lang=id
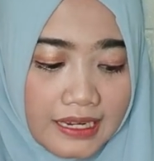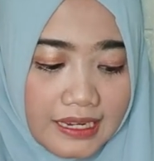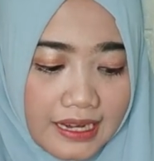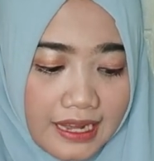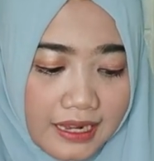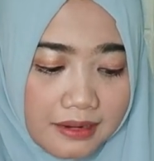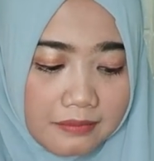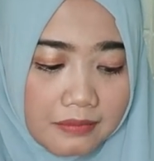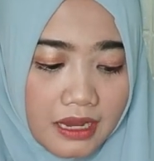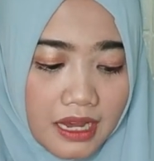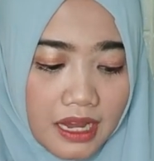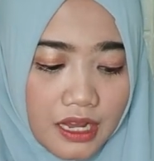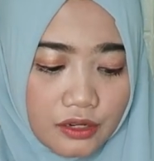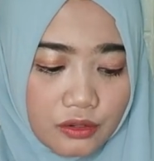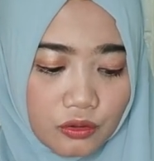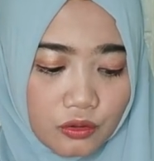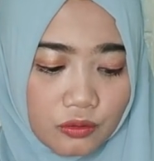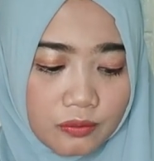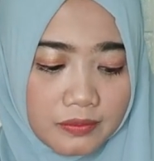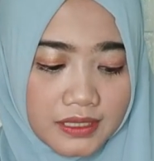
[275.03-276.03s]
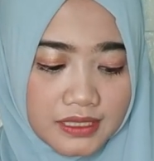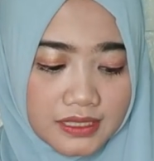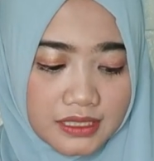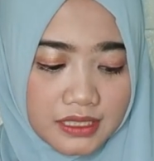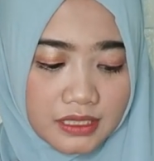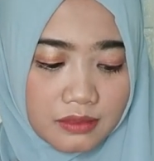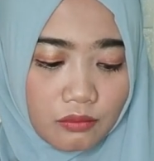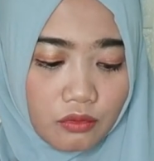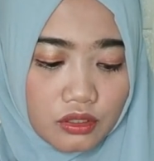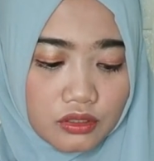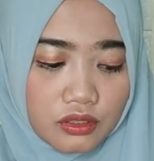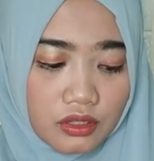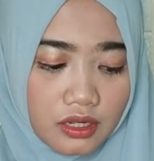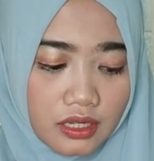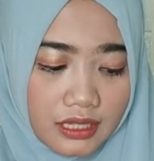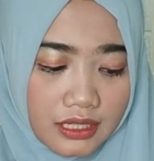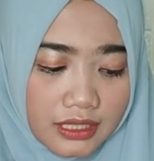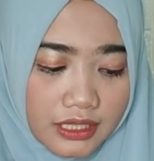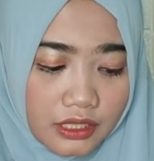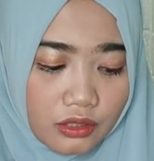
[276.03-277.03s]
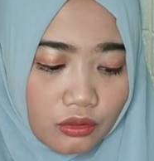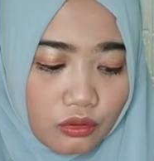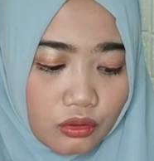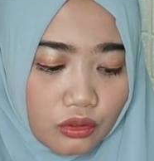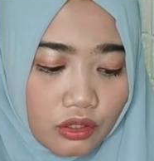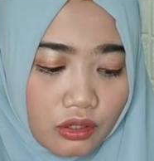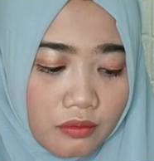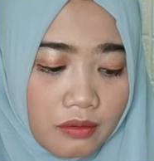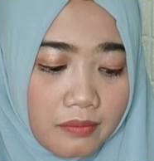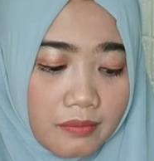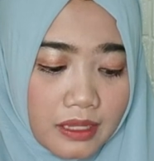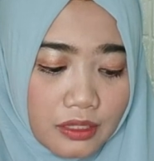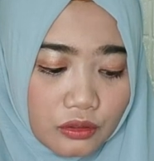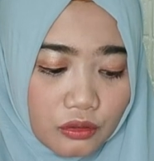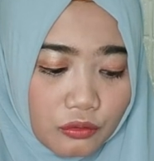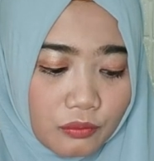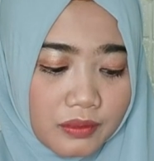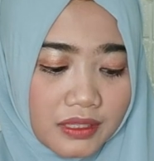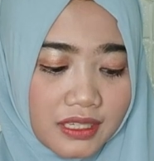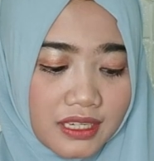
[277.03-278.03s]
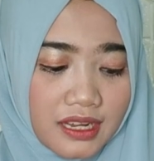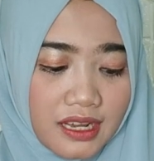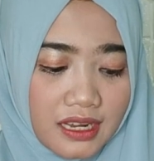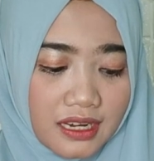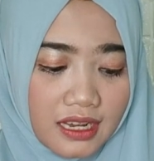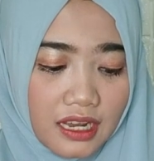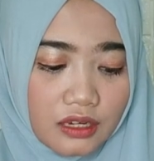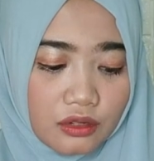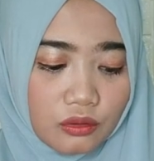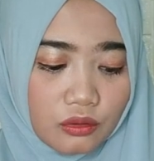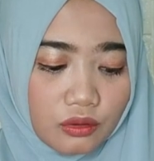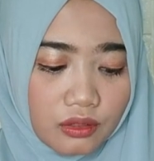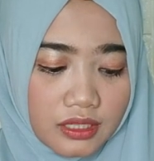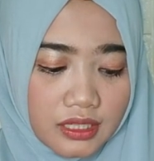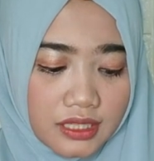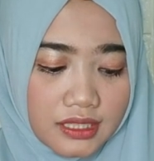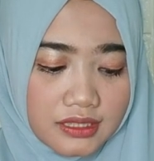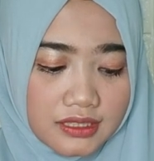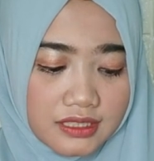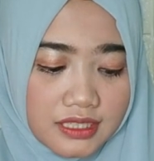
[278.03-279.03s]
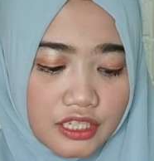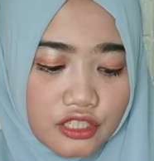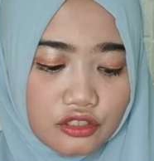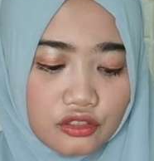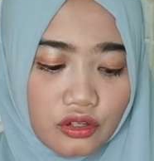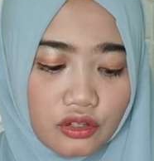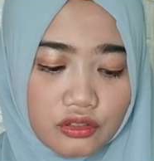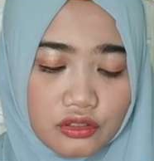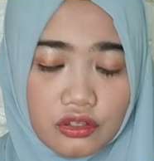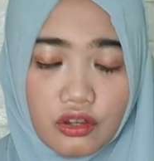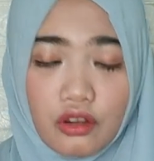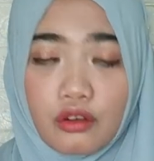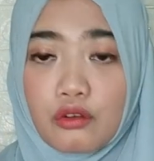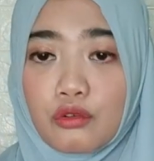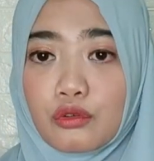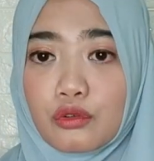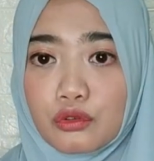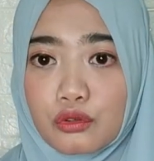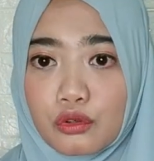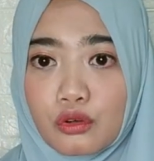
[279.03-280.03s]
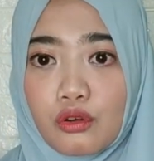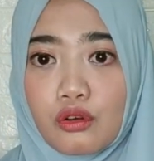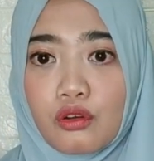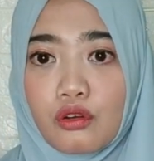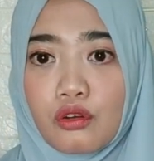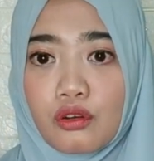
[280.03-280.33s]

dan mengandung biji mozokeling untuk membantu menyegarkan kulit jadi cocok untuk